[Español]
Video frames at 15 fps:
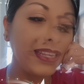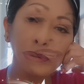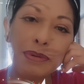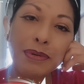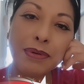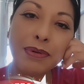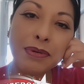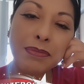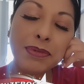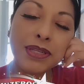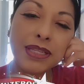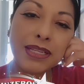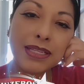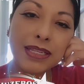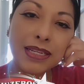La bebé me
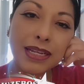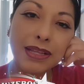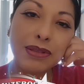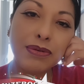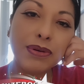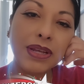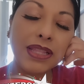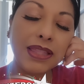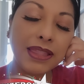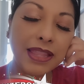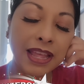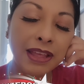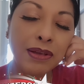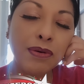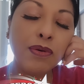está enseñando que
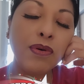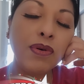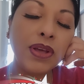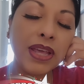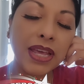tengo